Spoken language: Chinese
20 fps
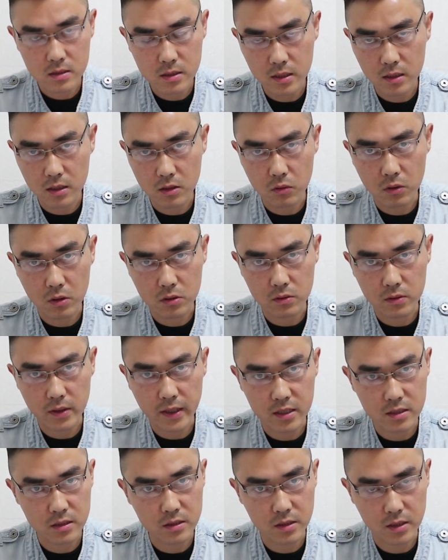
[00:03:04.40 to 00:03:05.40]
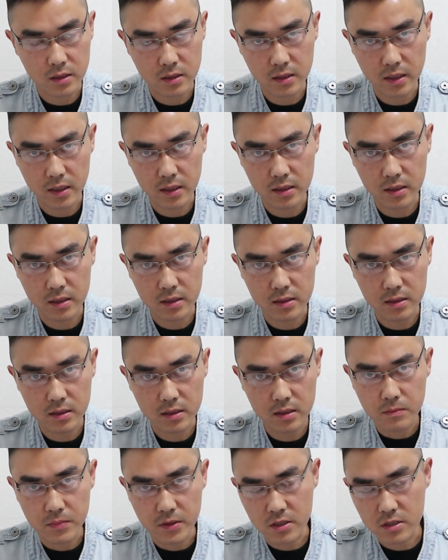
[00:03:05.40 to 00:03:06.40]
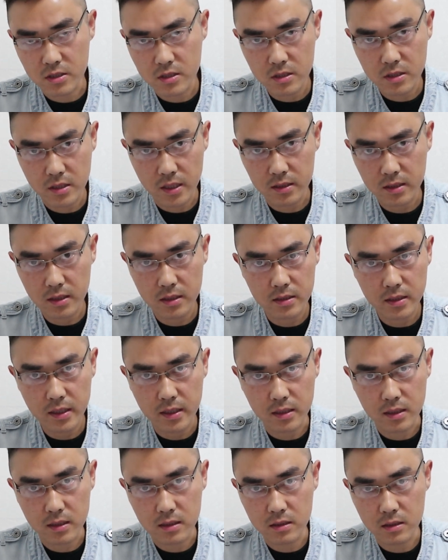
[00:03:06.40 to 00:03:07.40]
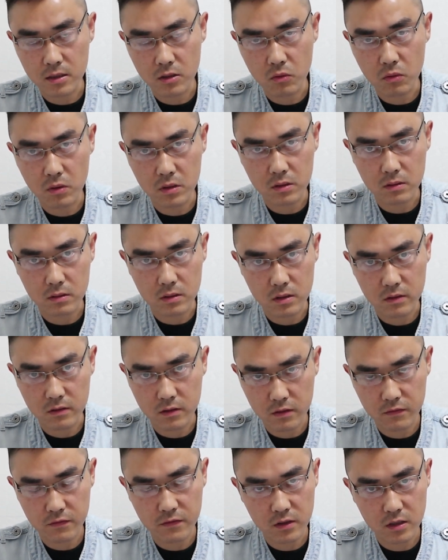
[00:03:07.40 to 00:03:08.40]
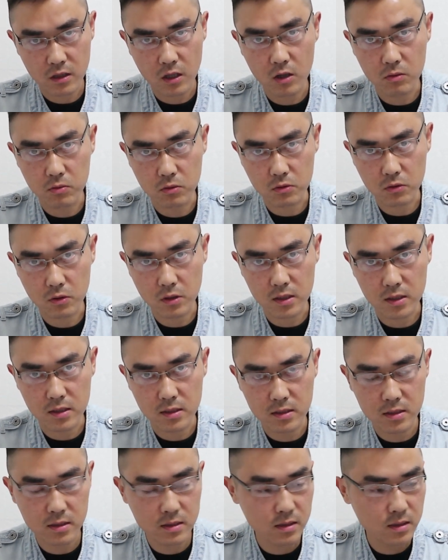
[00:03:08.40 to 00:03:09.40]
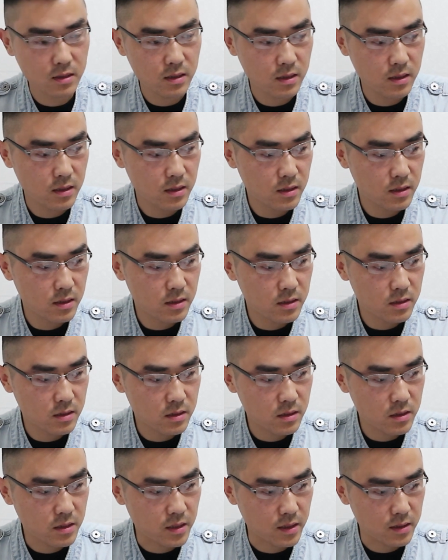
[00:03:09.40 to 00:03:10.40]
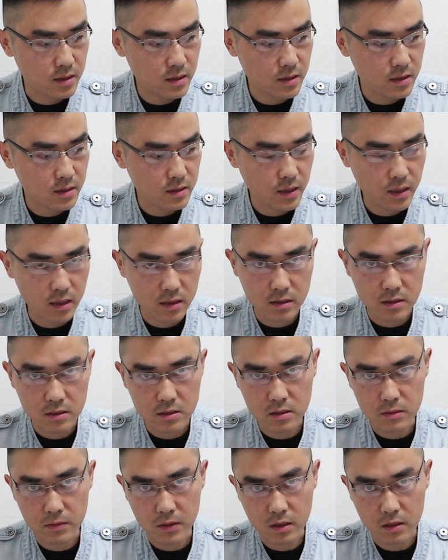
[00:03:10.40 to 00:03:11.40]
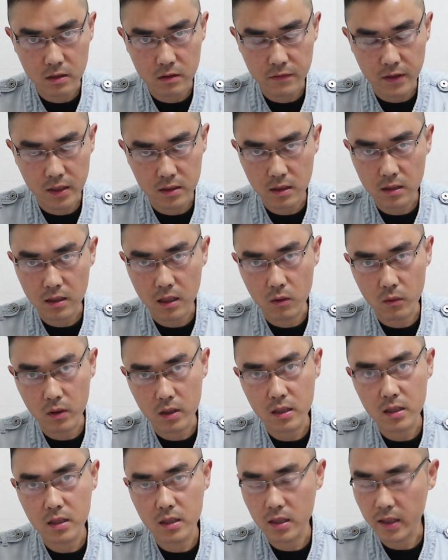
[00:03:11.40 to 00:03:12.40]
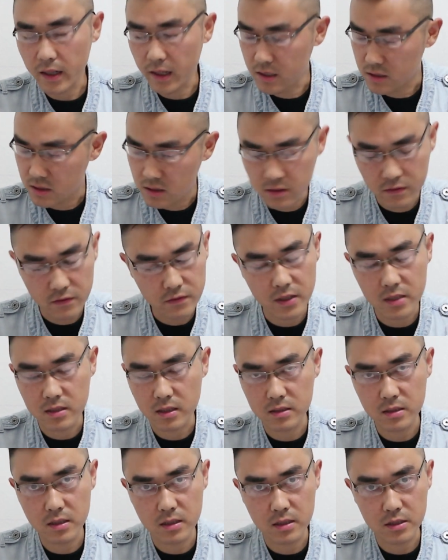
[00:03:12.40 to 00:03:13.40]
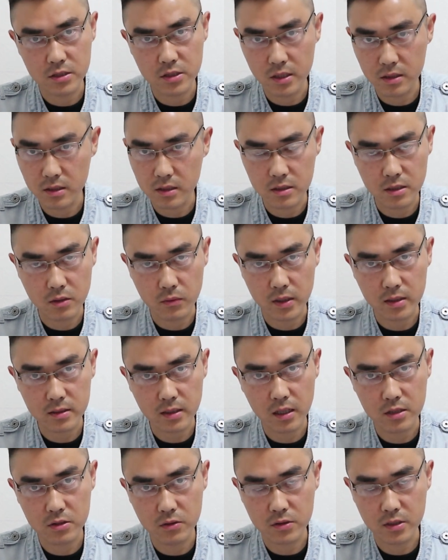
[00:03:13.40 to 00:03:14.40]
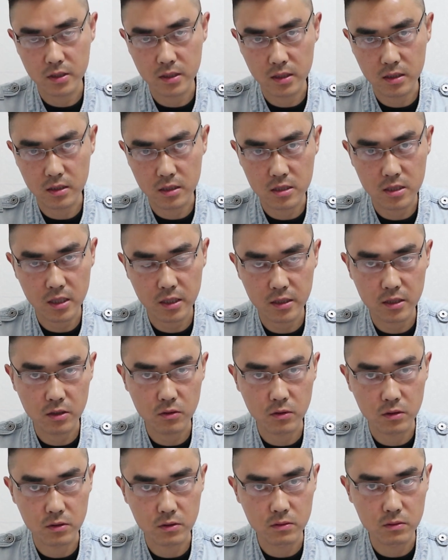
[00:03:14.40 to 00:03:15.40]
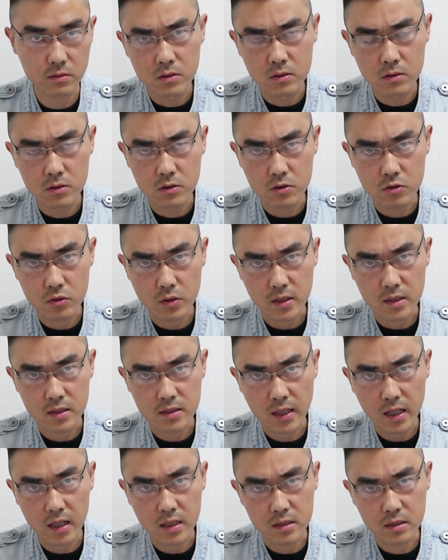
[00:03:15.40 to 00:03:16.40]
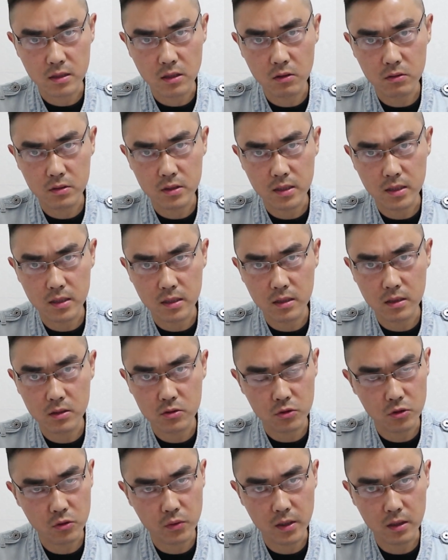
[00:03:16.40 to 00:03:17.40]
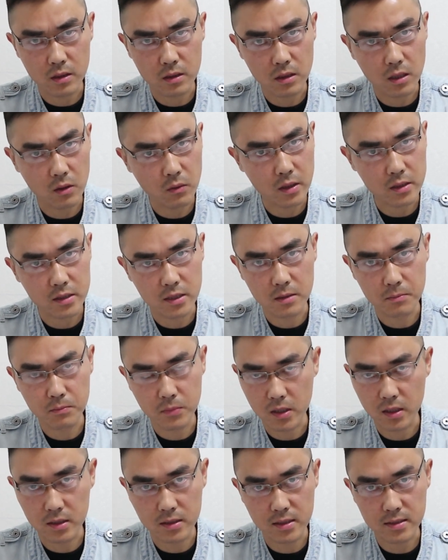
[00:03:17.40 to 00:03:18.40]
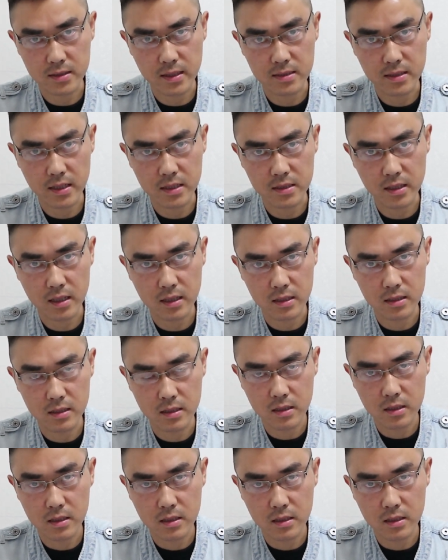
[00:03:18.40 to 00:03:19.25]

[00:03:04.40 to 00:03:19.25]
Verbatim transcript: 这个活动还是挺给力的，比之前的那一个活动靠谱多了。之前的那个视频，反正老王还是非常的坚定认为，它就是一个商业活动。所以他以后的聚会，老王也不可能再参加了，